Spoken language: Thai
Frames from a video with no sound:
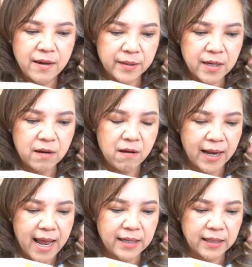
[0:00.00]
เรื่องของ
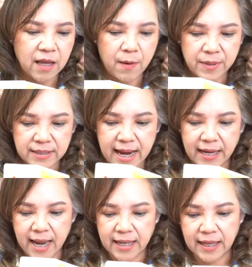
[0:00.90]
การติดต่อประสาน
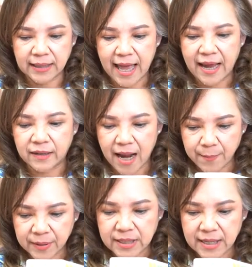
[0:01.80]
งานต่างๆรา
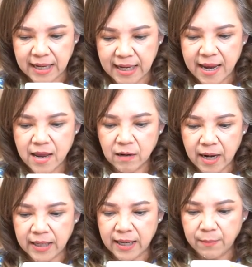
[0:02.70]
บรื่นดีใคร
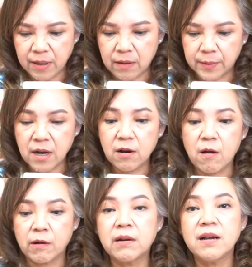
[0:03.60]
ที่ทำเกี่ยวกับเรื่องข
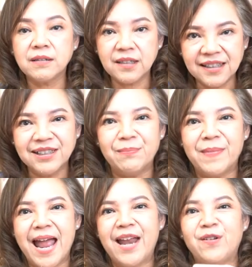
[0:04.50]
องเครื่องดื่ม
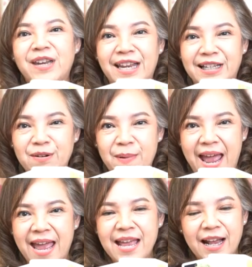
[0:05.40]
โดดเด่นขึ้นมา
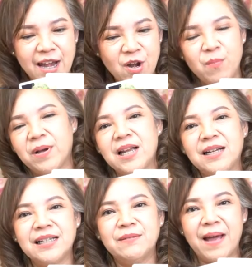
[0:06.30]
ขนมเครื่อ
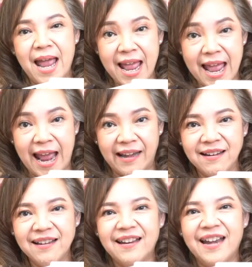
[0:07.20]
งดื่มอาหาร
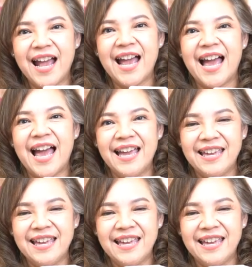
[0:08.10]
นะคะ